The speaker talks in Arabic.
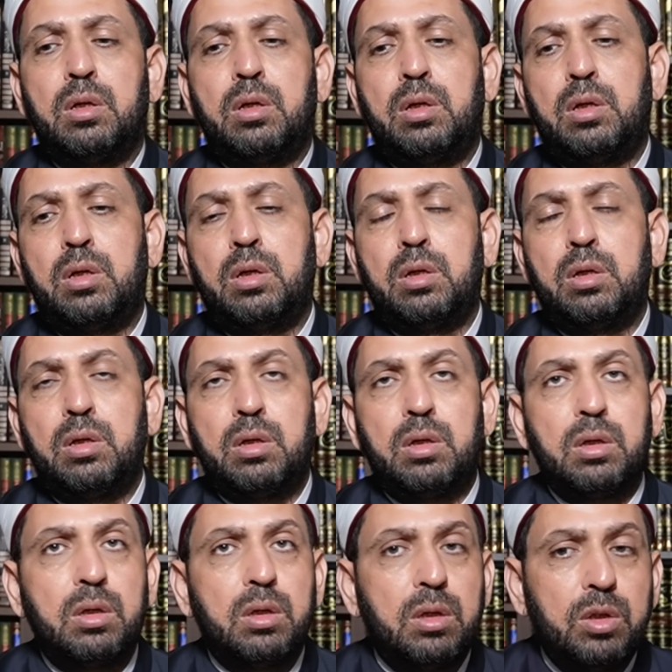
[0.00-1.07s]

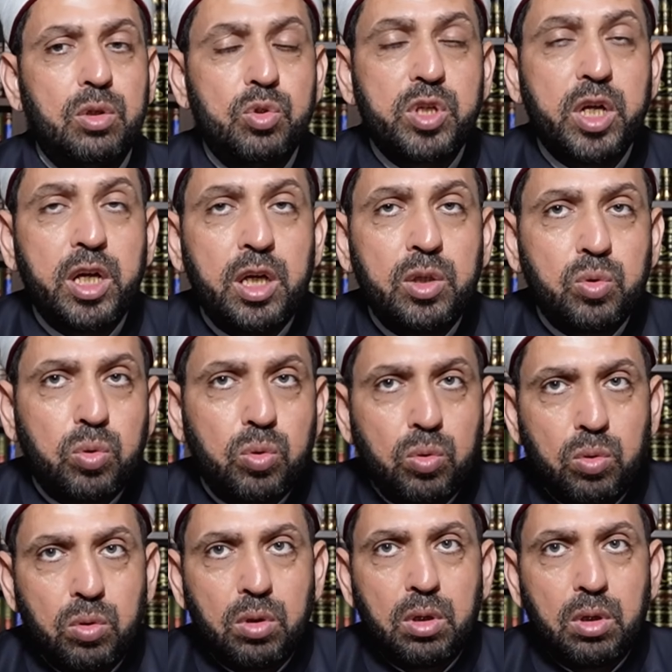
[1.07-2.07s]
آه، يشاهده